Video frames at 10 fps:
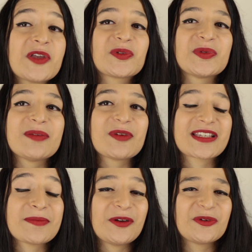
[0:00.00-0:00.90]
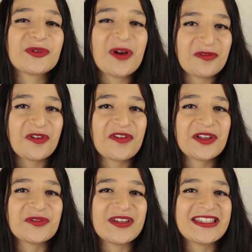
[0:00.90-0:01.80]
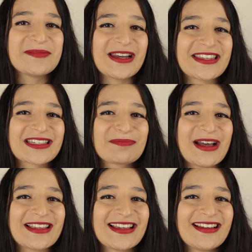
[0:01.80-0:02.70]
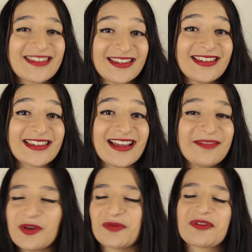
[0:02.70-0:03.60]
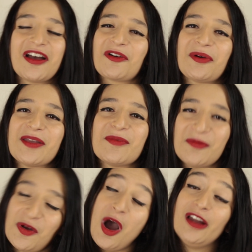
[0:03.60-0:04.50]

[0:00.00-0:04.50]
Excusez-moi, ce serait pas le retour en fanfare de validé par la street par hasard Si, c'est ça euh, Bah, incroyable.